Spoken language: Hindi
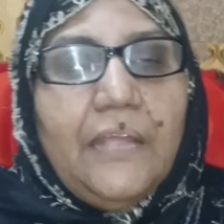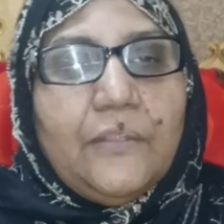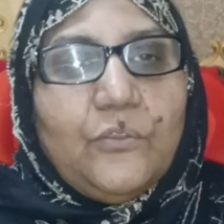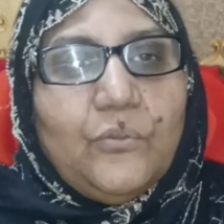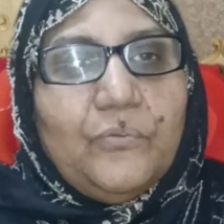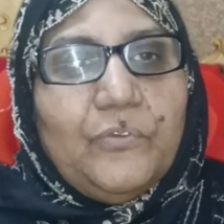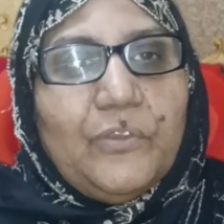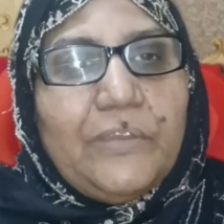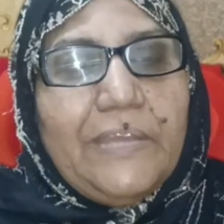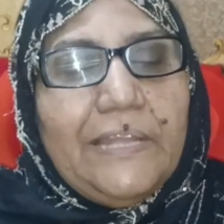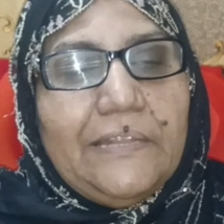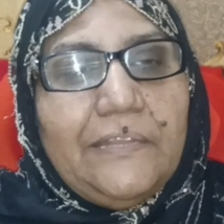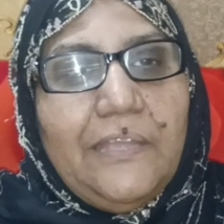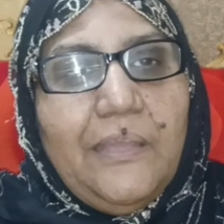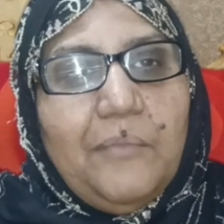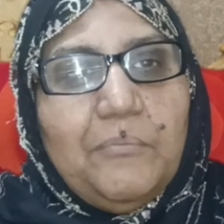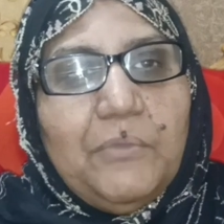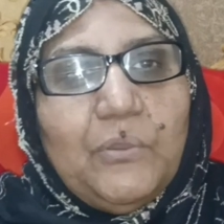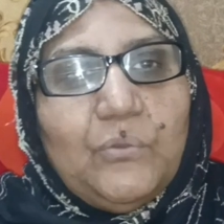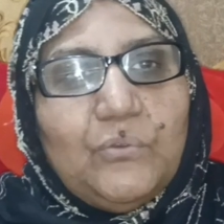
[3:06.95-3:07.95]
तो वो कहते
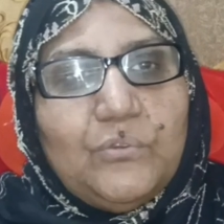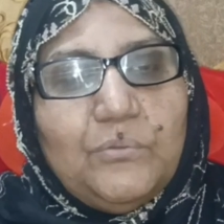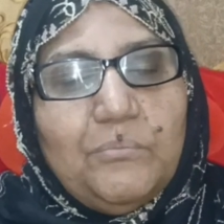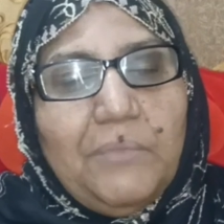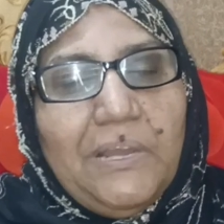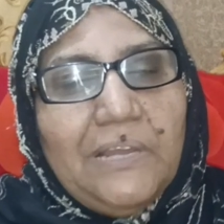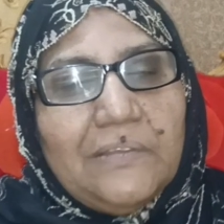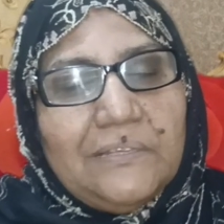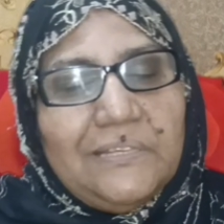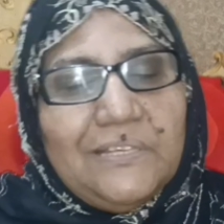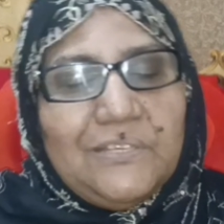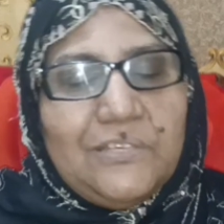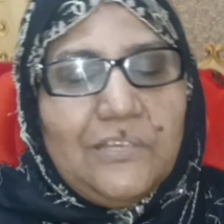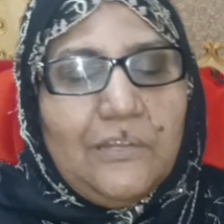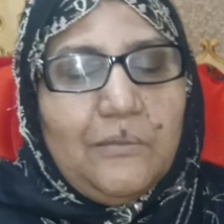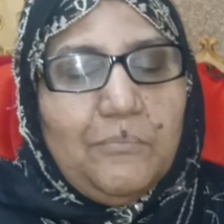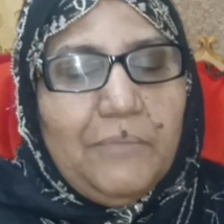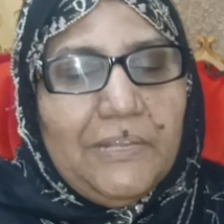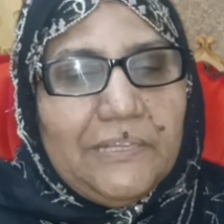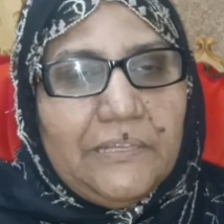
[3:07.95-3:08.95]
हैं हमें खुद मांगते
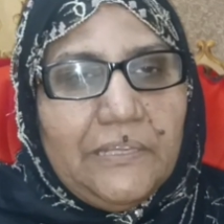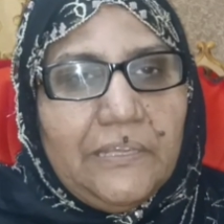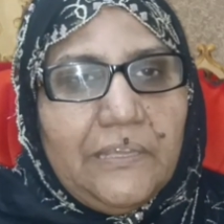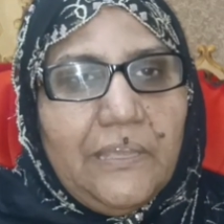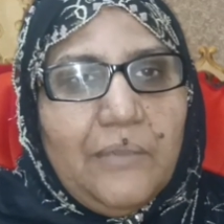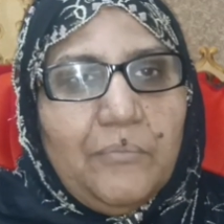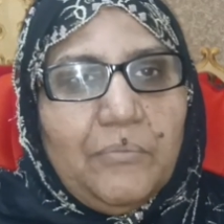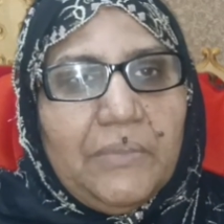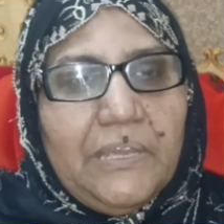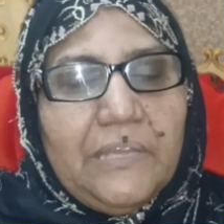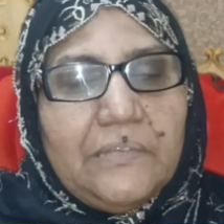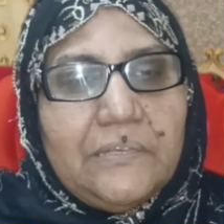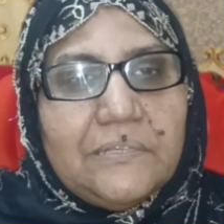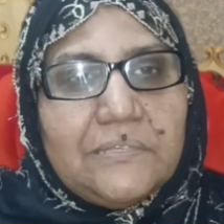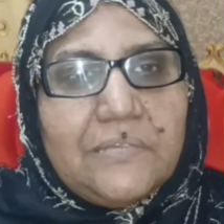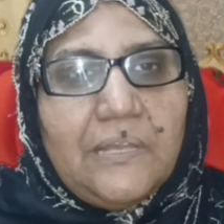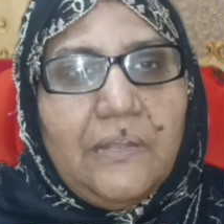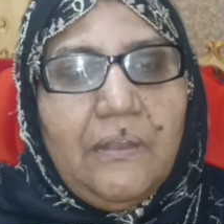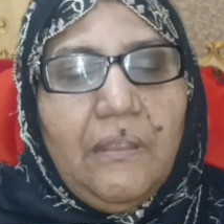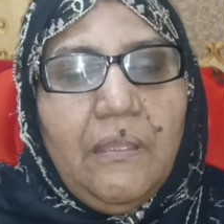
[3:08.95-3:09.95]
शर्म आती है कि हम कहें जी
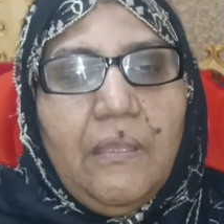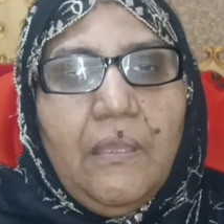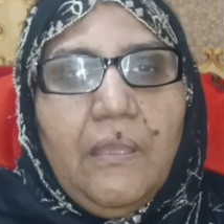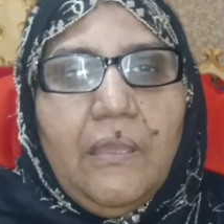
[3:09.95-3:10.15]
सर